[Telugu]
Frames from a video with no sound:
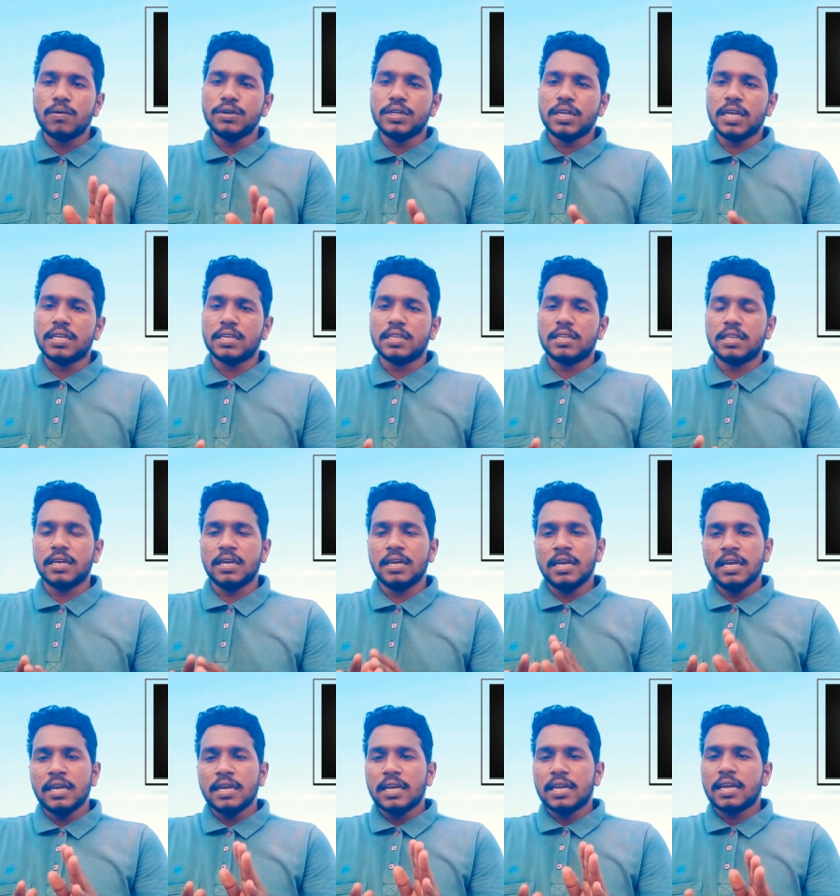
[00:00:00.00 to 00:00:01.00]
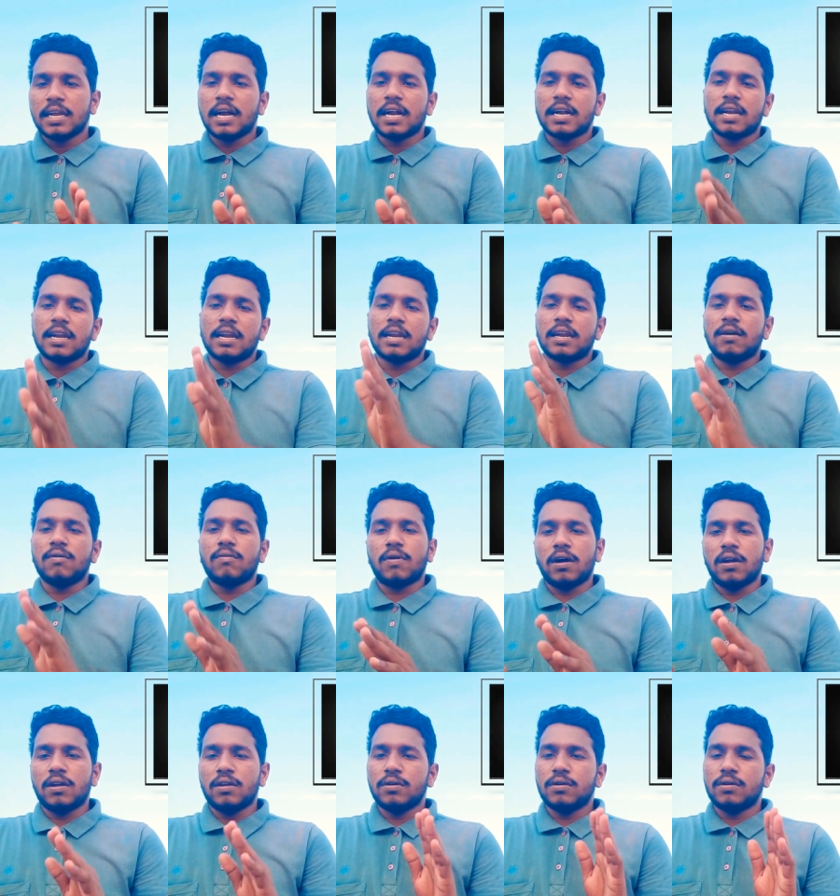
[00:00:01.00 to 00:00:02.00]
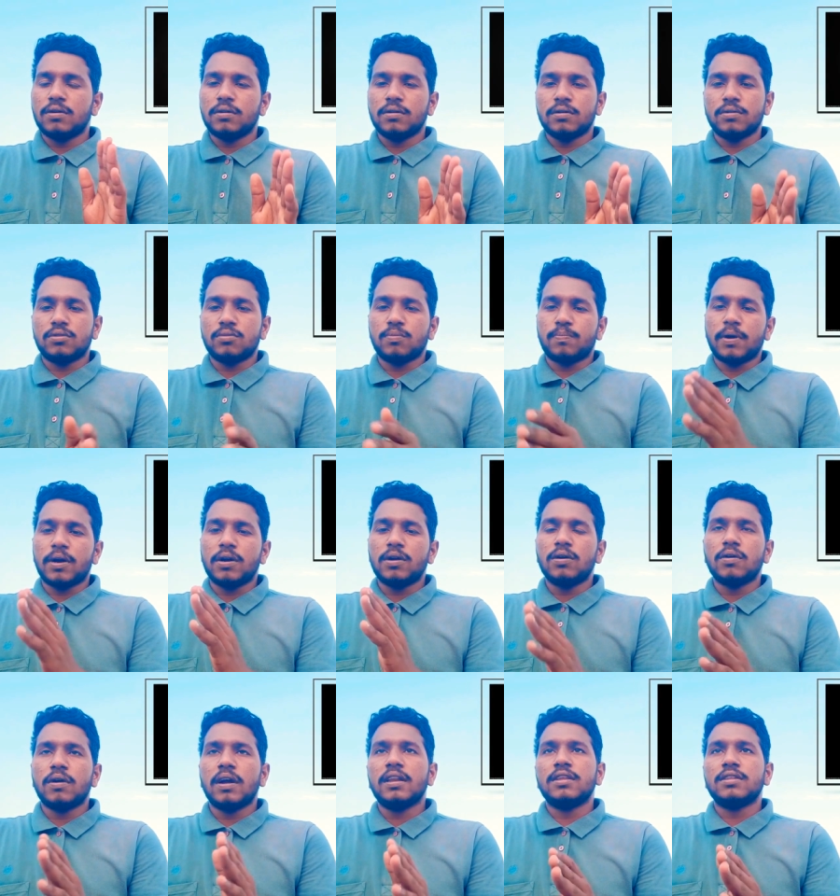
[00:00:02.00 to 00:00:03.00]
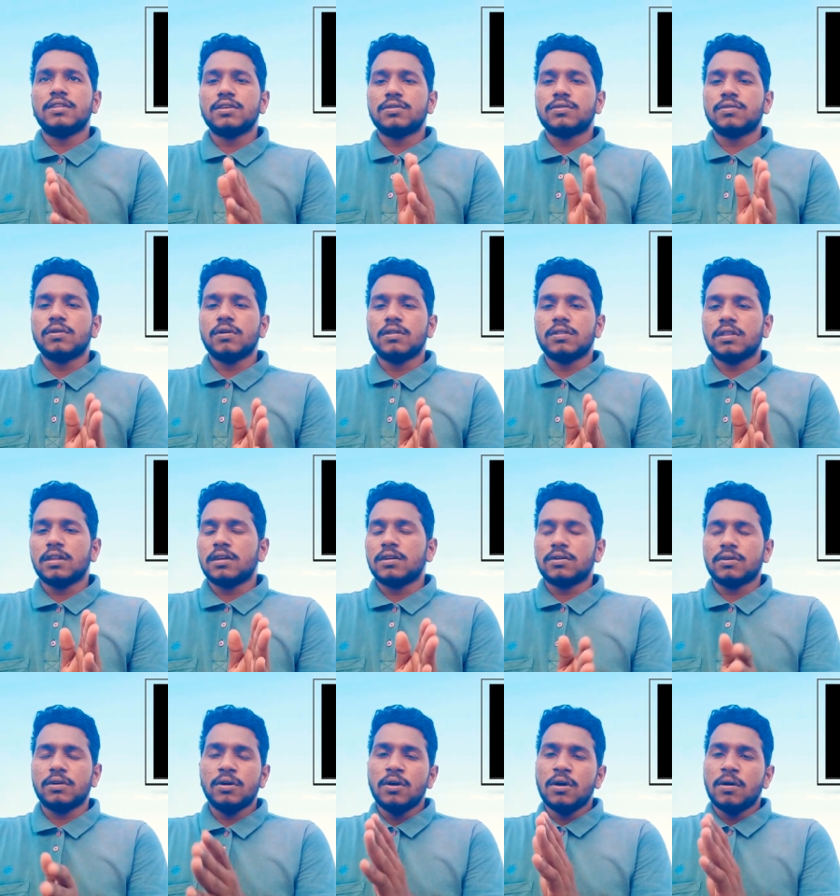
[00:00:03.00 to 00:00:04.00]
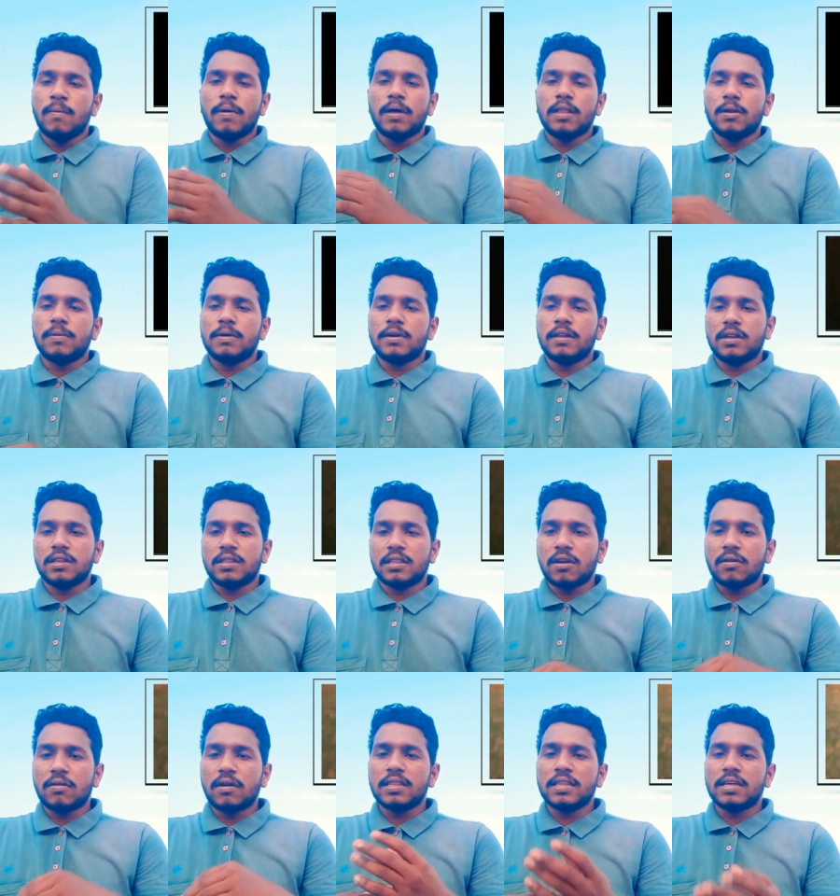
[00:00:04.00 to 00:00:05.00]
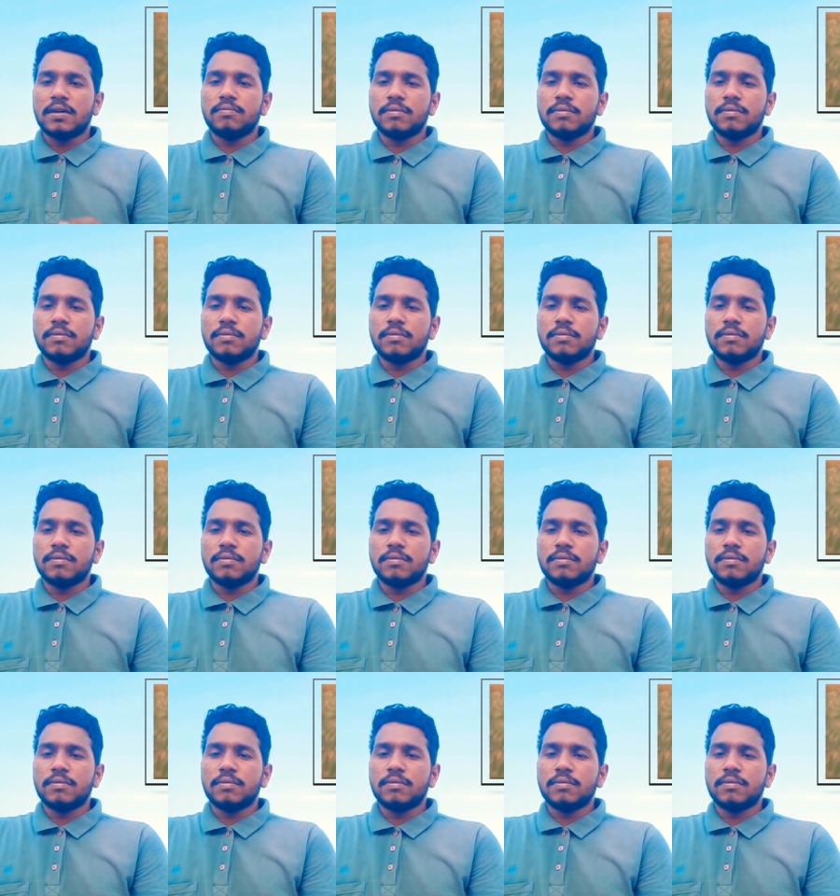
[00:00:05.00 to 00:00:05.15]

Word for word: వచ్చేసింది ఇంకా అట్లా అట్లా వాళ్ళు పండ్లు అన్నీ తీసుకొని తినటం మొదలుపెట్టారు తర్వాత